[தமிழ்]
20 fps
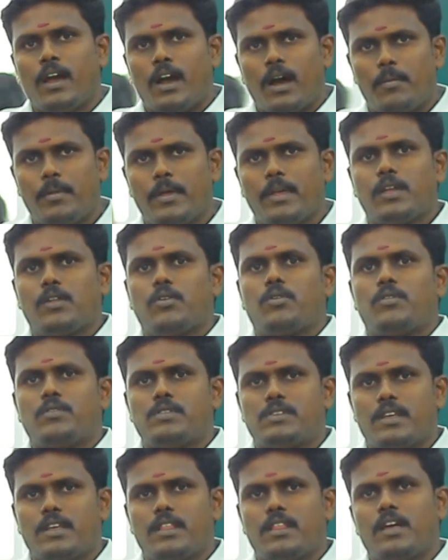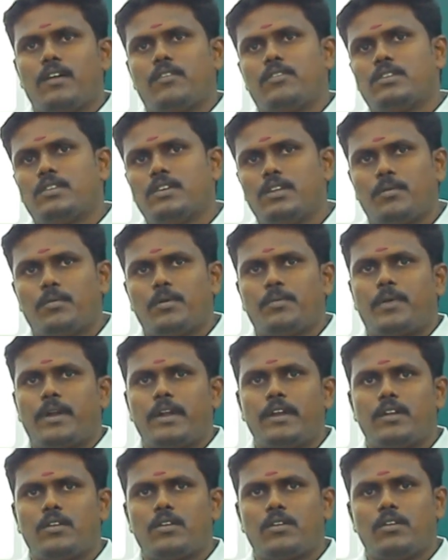அப்படிங்கிற ஒரு விஷயந்தான் வந்து நம்ம
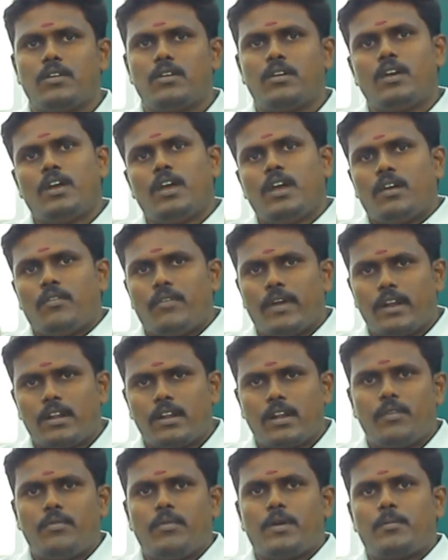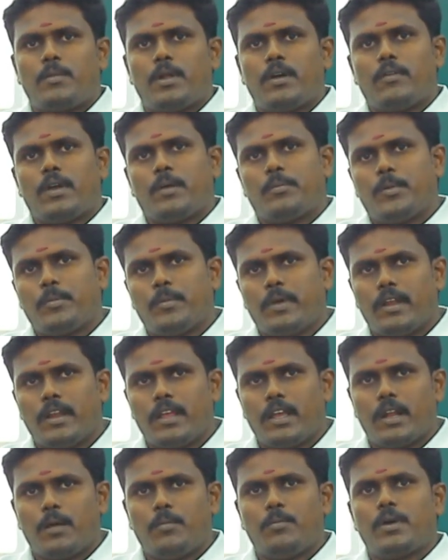பண்ணிகிட்ருக்கோம் ஃபென்க்ரா ஃபார்முலாவை எப்பவுமே
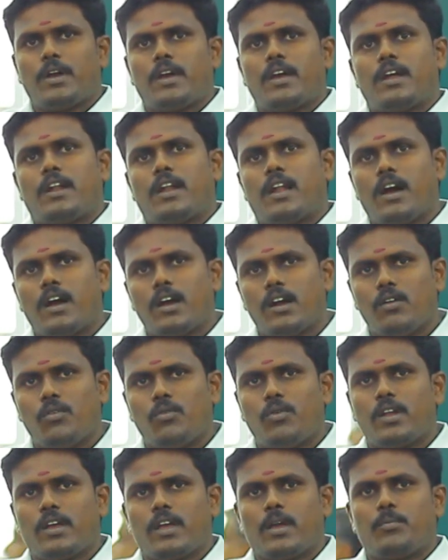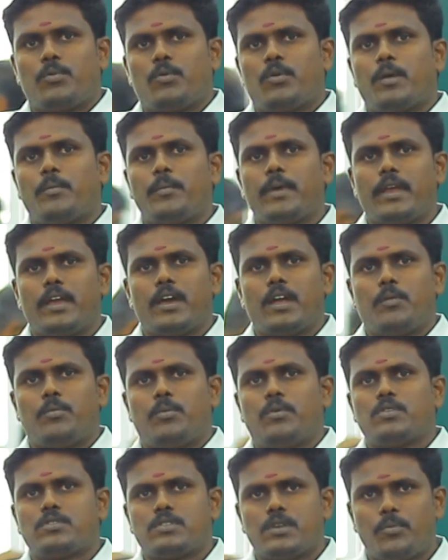நீங்கள் நம்புங்க நாங்கள் உங்களுக்கு எப்பவும் நம்பிக்கையாக
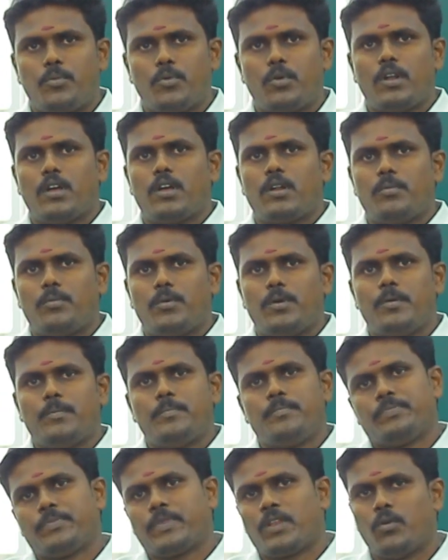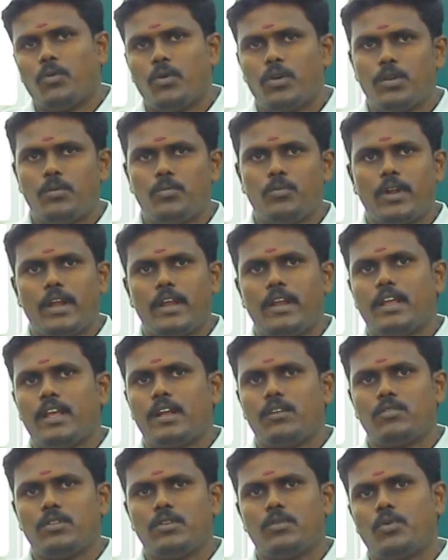இருப்போம் சப்போர்ட்டாக இருப்போம் ஒரு முறை
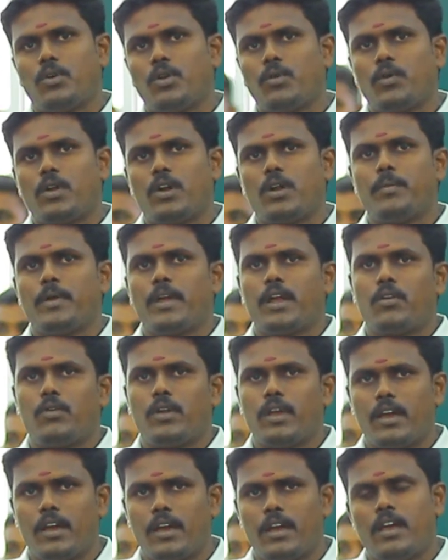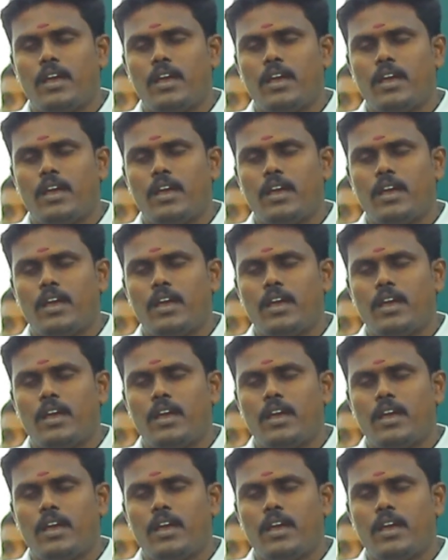நீங்கள் வந்து ஒரு வருடம் எங்களுடைய